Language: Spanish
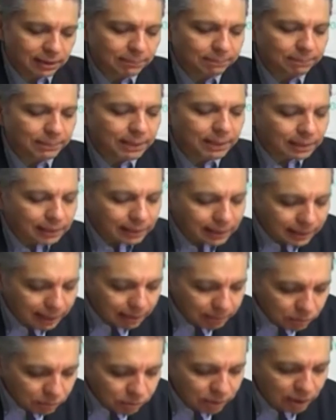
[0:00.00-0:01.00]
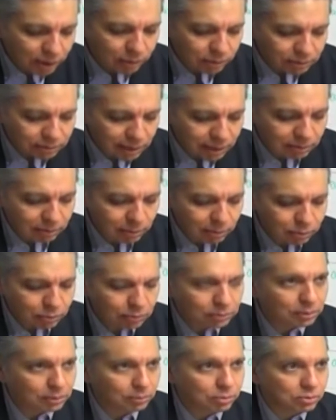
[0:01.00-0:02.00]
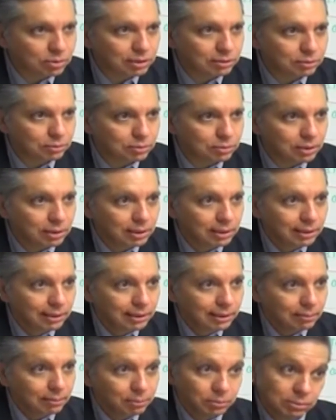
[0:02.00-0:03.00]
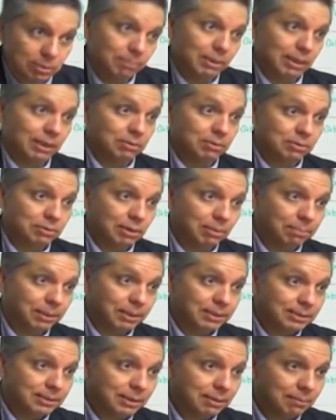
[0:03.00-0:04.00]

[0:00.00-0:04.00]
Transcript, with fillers: eh, que, es serio y, y, creo que hay que entrarle pronto por la vía